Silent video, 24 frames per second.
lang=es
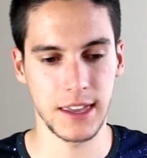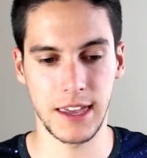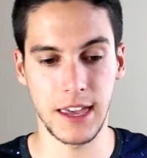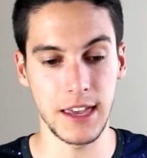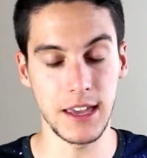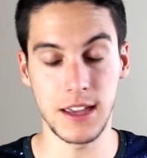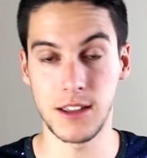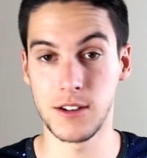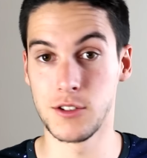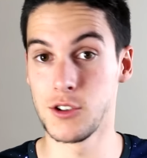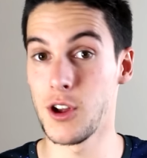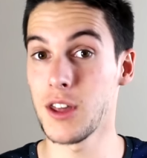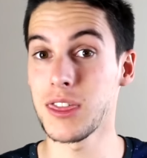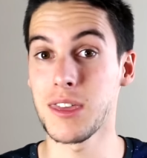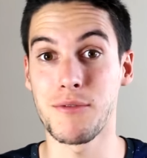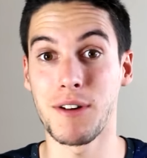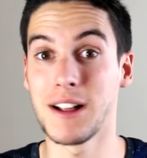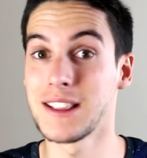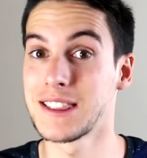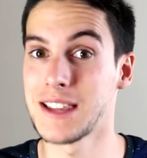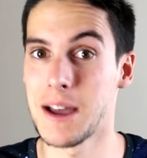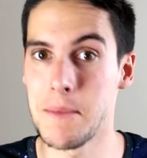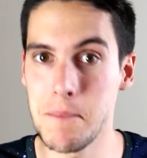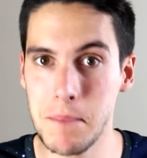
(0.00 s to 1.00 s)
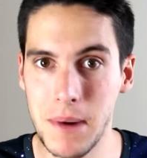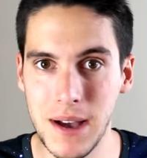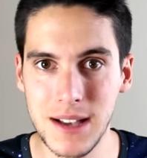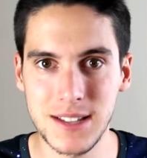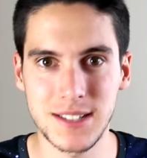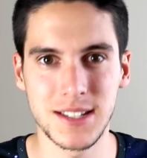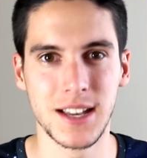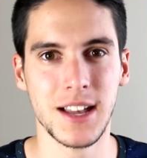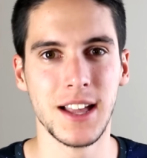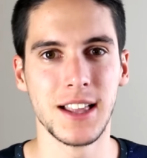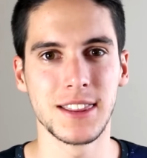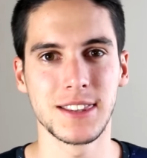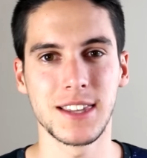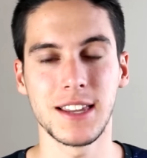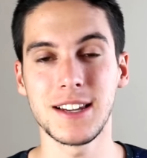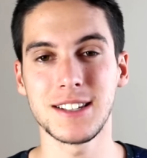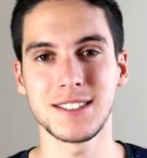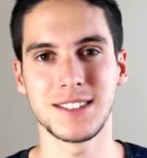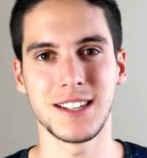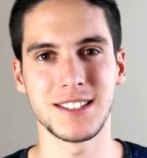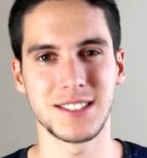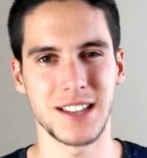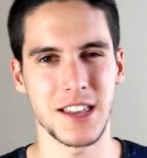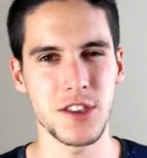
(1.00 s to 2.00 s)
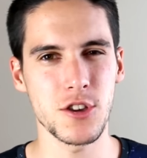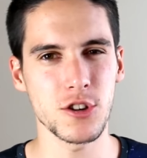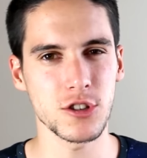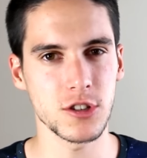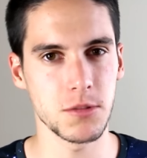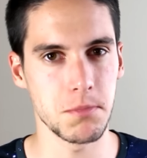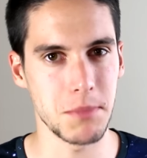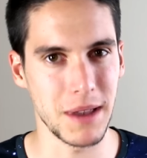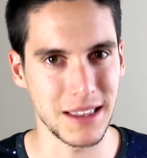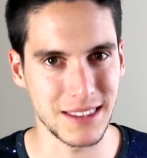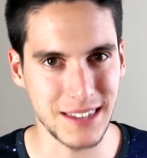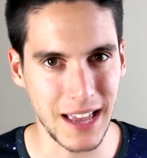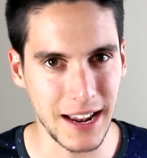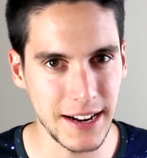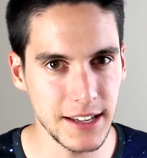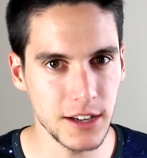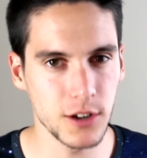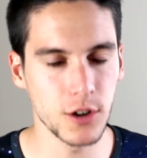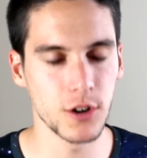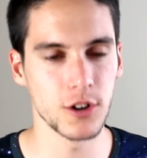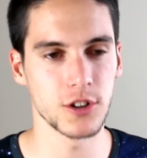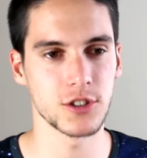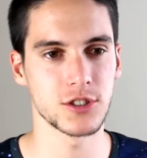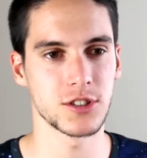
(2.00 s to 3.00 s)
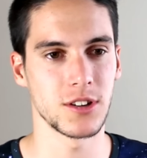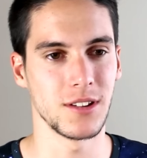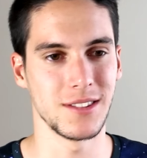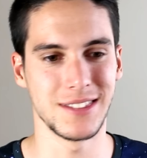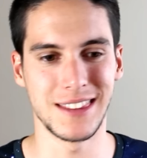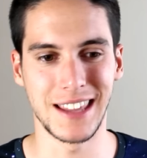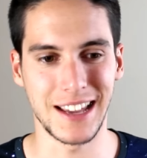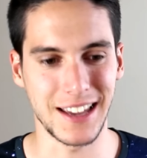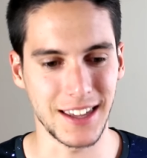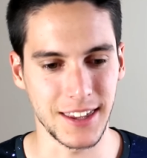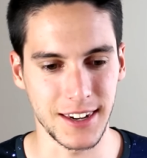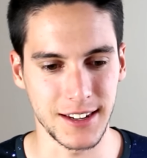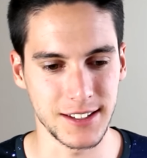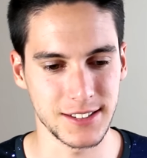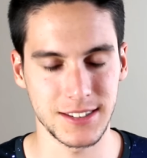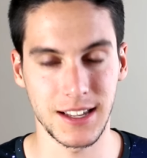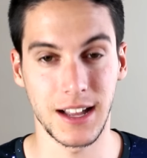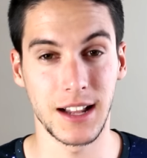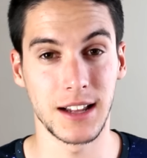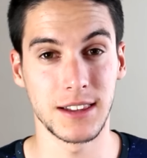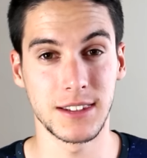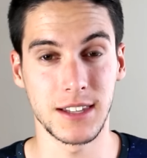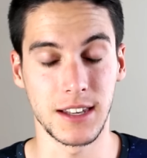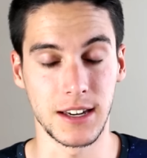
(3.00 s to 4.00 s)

que no hace falta más. Tienes diseños metálicos de cristal,